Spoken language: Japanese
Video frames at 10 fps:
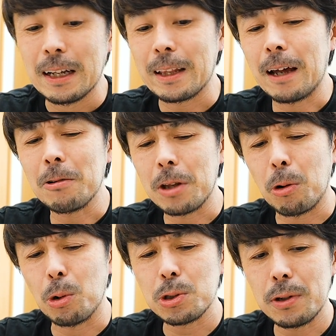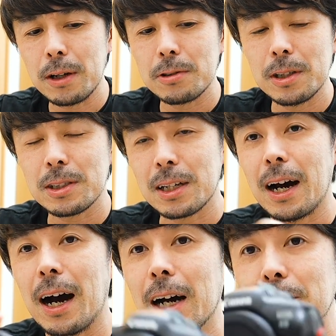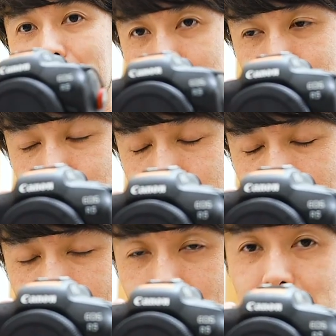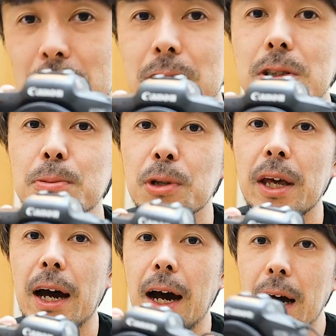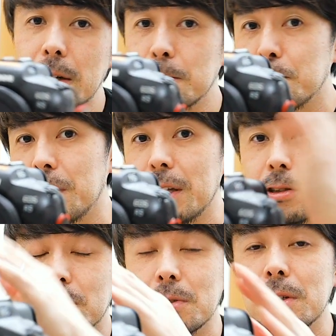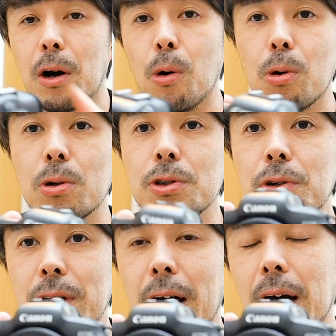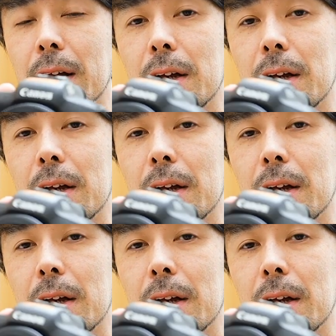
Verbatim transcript: なのでおそらくですが R5 そして R6 もねあるブレイクスルーが起こるような